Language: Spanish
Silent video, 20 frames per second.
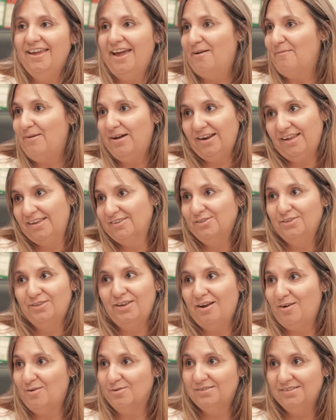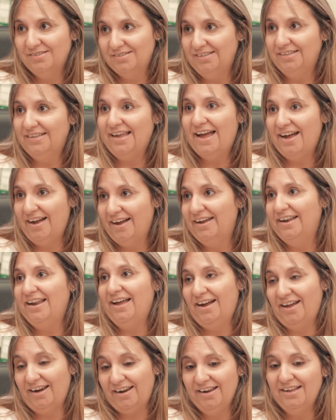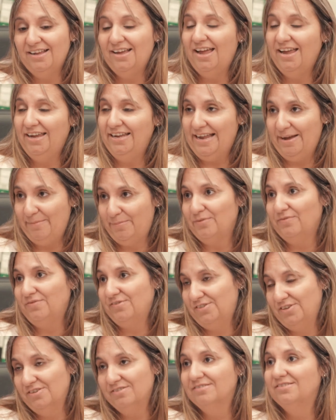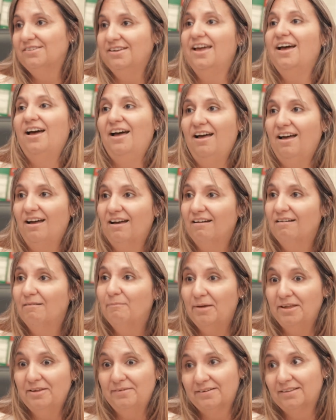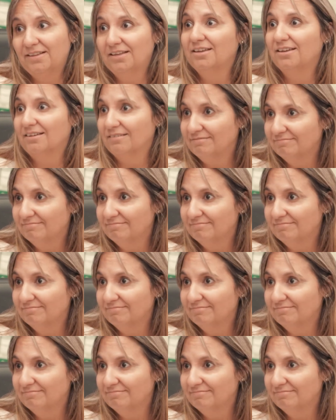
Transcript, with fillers: abarques otras cosas y hagas que la carrera y la profesión sea más divertida.